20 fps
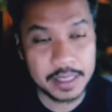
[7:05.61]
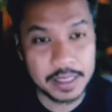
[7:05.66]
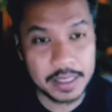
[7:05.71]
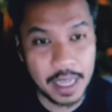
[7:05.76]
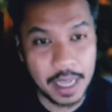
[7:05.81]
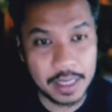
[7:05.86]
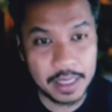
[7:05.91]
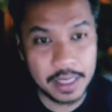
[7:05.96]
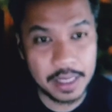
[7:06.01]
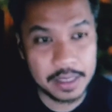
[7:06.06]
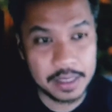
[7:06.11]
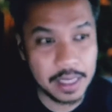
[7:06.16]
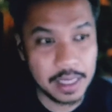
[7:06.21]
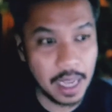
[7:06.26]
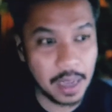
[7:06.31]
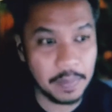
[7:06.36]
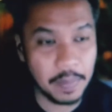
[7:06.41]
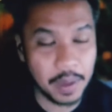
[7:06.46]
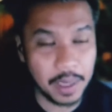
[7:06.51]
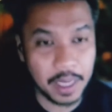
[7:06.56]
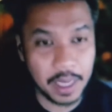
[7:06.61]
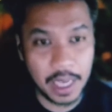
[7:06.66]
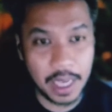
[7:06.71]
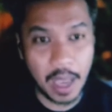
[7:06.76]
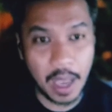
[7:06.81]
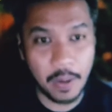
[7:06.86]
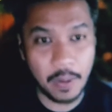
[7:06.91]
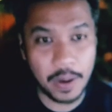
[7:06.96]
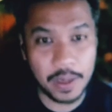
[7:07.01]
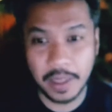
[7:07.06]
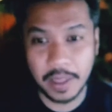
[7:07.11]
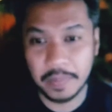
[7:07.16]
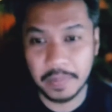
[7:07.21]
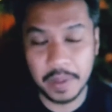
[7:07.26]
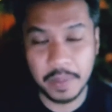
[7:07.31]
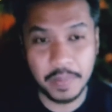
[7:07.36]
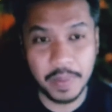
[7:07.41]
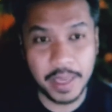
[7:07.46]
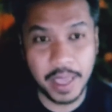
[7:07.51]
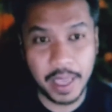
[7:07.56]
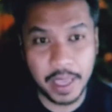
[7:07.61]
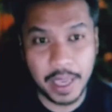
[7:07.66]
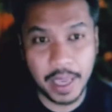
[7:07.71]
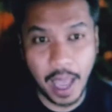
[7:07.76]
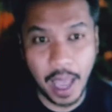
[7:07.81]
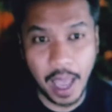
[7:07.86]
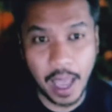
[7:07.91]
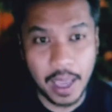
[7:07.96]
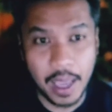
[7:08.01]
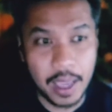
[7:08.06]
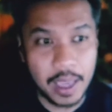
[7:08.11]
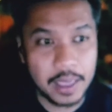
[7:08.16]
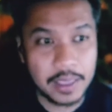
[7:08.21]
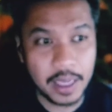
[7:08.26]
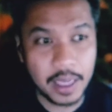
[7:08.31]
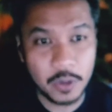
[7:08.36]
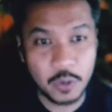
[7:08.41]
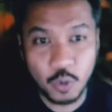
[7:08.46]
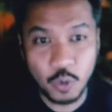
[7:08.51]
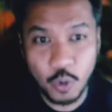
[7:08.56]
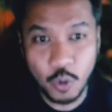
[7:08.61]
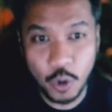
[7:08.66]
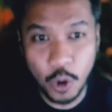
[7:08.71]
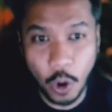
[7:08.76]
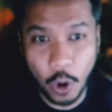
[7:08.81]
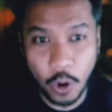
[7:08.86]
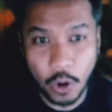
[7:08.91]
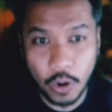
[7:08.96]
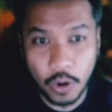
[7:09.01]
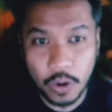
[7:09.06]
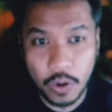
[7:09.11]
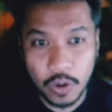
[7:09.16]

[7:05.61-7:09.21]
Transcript: studies na kapag ikaw ay nagbibigay ka ng tulong,